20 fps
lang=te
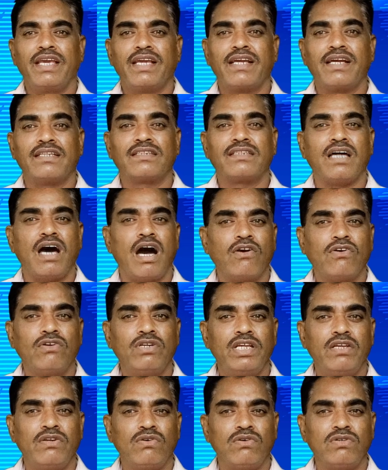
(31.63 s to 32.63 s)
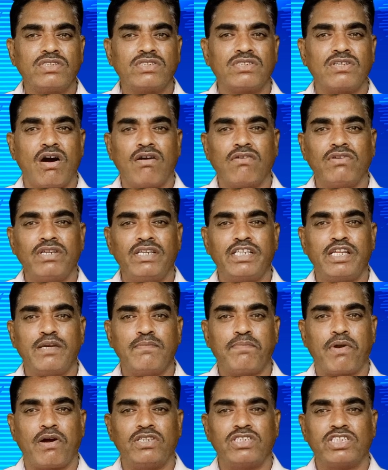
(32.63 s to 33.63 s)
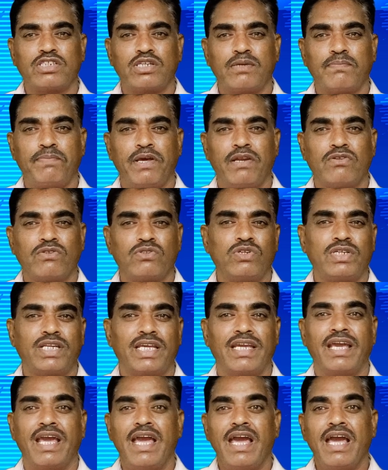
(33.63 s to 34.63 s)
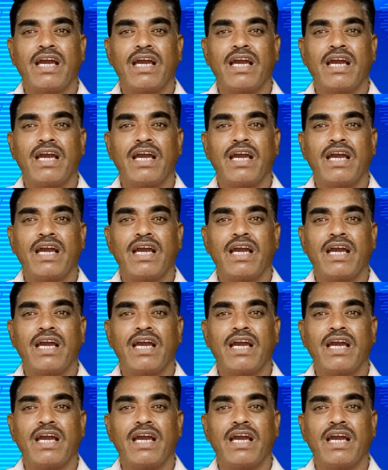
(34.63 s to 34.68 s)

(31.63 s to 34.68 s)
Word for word: ఇక తాగునీరు సాగునీటి ప్రాజెక్టు పేరుతోటి